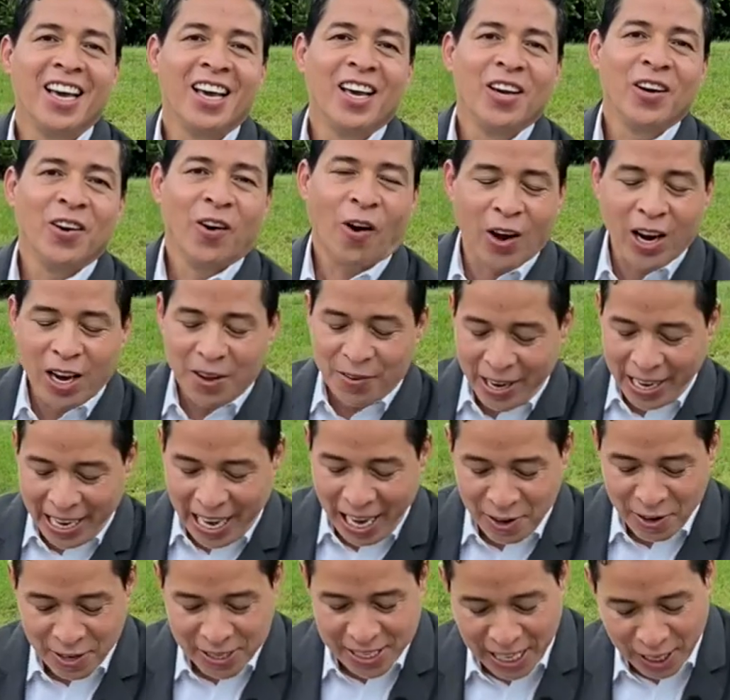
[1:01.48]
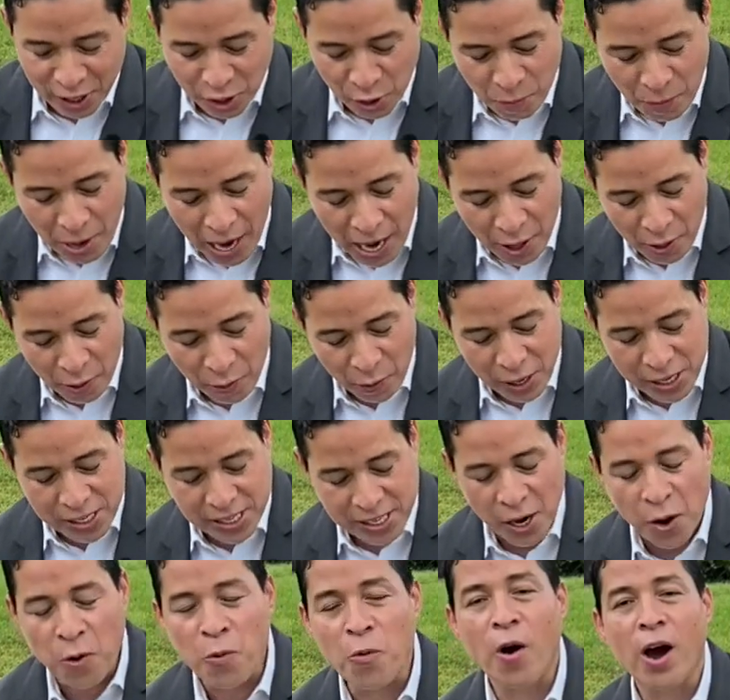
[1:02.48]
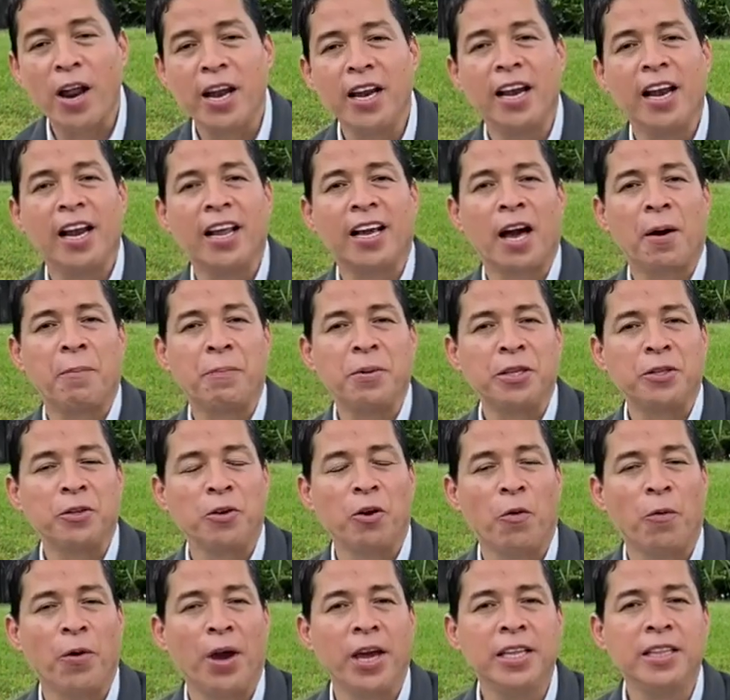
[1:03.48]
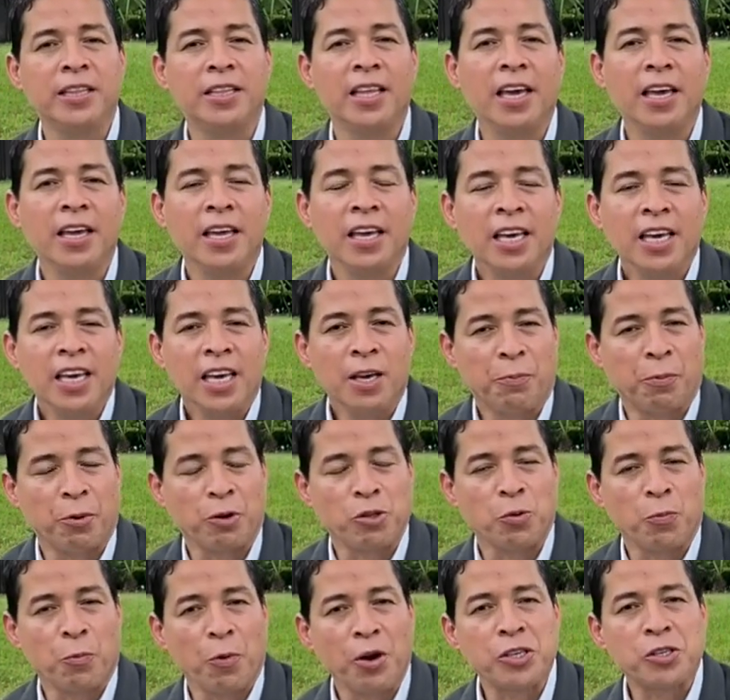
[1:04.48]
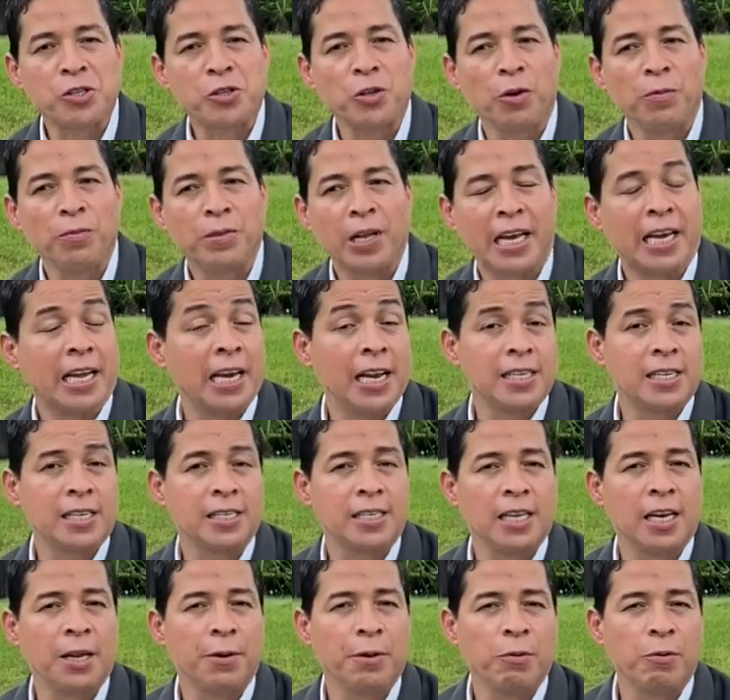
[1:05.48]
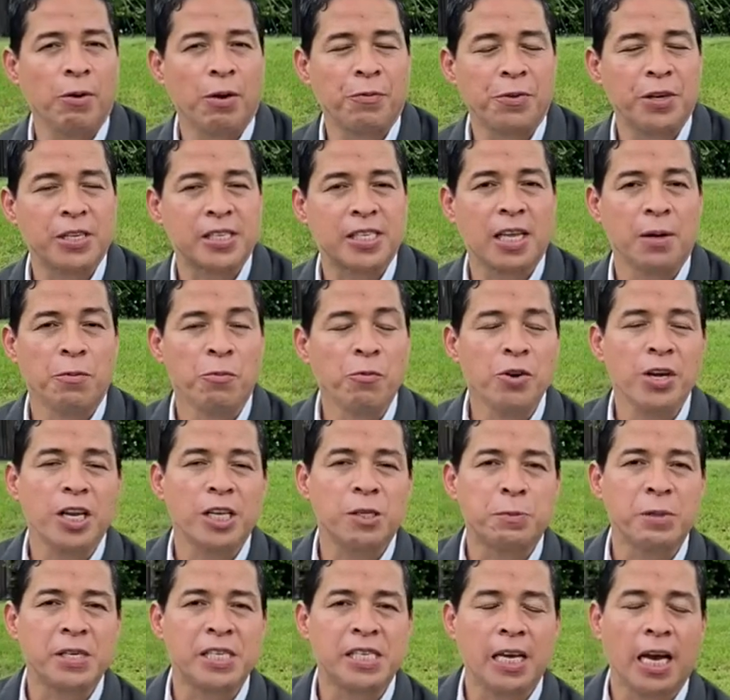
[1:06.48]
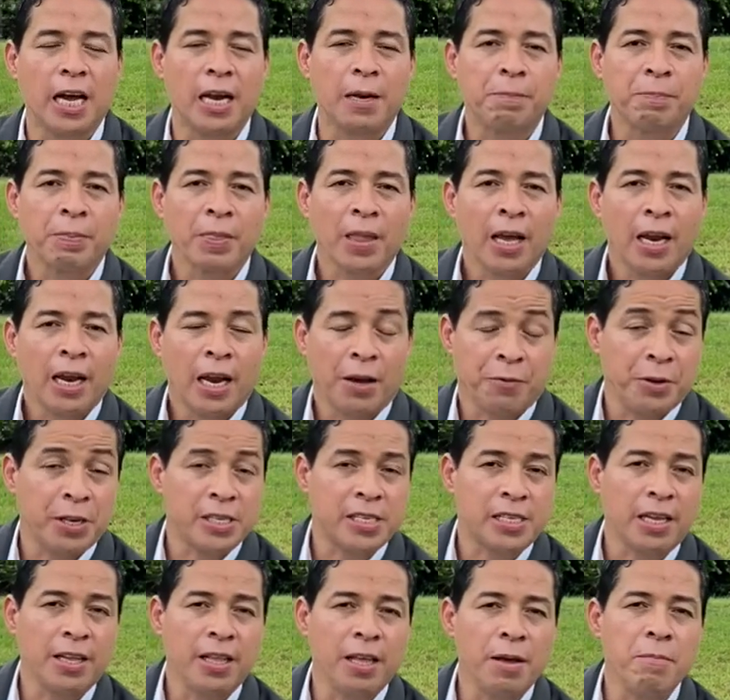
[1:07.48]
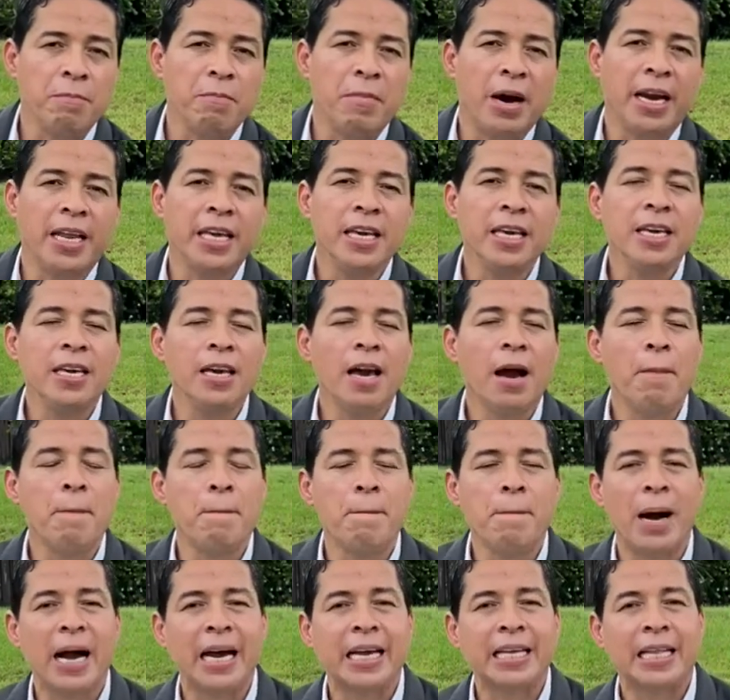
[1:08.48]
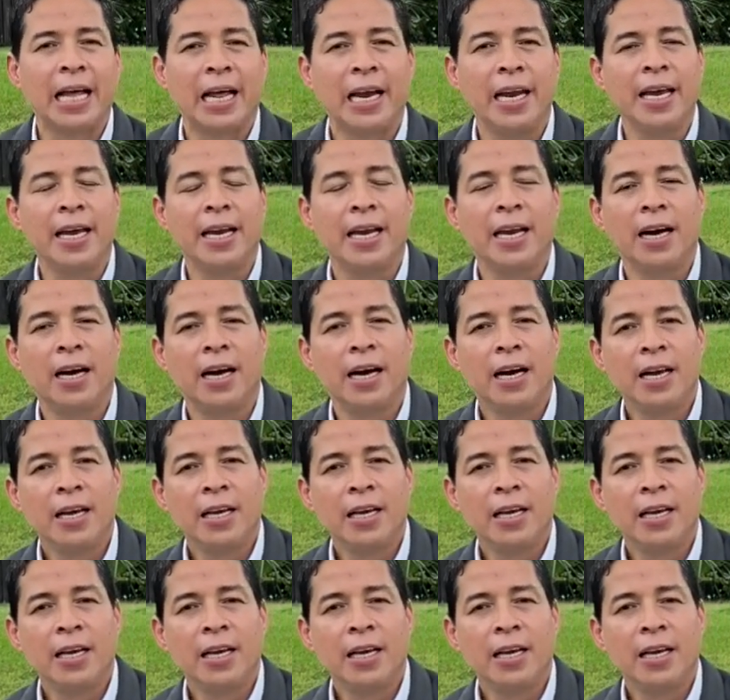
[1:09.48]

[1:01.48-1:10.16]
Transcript: Hoy el Evangelio está tomado de San Juan en el capítulo 20 y por supuesto la iglesia celebra una fiesta muy especial, la fiesta de María Magdalena.